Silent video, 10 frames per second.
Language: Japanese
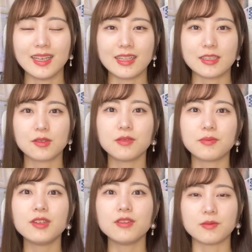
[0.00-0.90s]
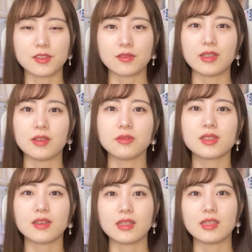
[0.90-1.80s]
で、それを見るのもすごい楽し
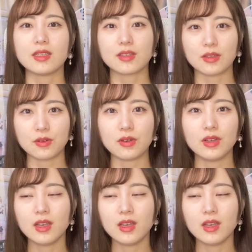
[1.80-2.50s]
かったんですけど、